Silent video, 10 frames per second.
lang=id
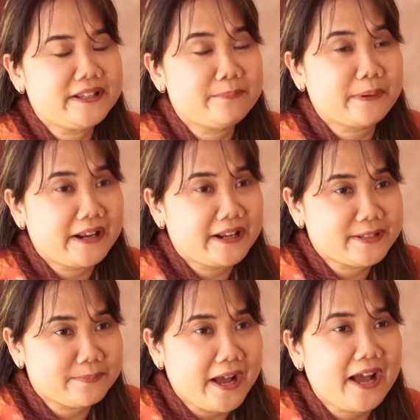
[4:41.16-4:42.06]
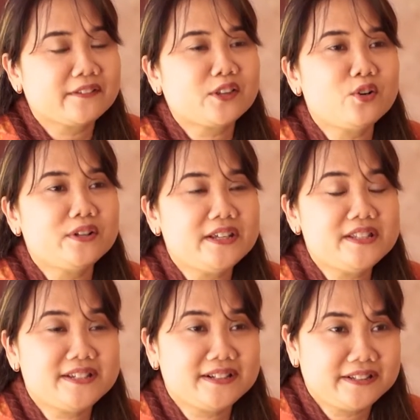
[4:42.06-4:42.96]
di spa atau
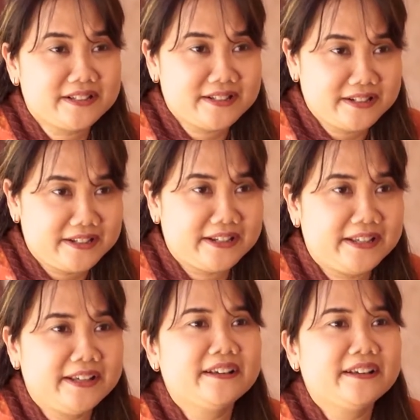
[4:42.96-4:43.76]
di chillnya sendiri.